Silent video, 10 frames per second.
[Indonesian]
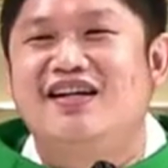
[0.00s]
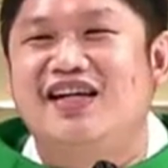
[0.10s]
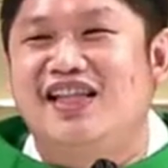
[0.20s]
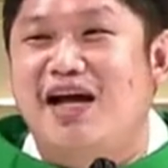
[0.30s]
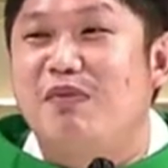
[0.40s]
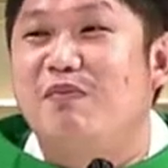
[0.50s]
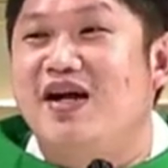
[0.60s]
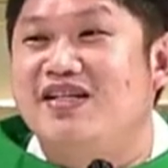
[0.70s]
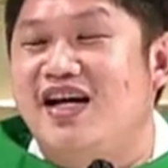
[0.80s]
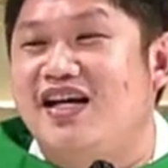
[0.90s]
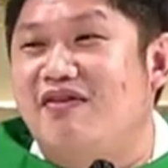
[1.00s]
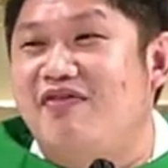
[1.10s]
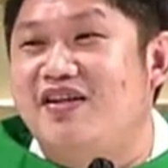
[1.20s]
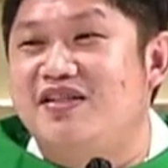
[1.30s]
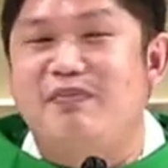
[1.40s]
kita membaca yang
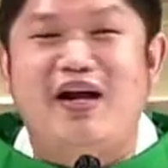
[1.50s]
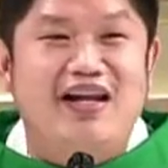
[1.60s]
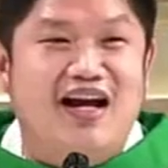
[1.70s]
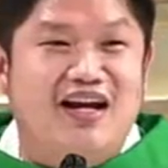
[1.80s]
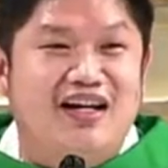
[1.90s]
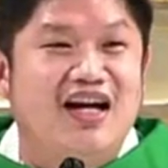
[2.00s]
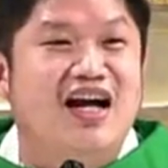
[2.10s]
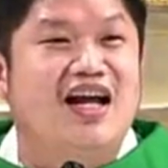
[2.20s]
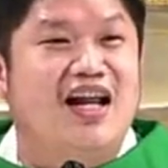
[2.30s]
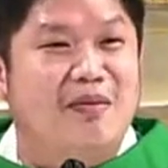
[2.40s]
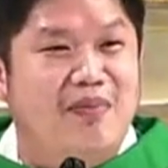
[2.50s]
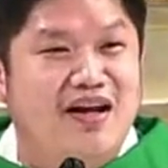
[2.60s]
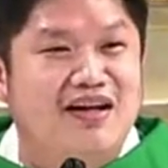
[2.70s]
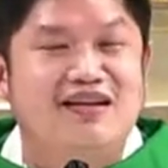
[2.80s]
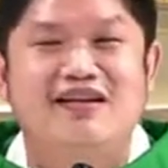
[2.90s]
versi pendek dengan harapan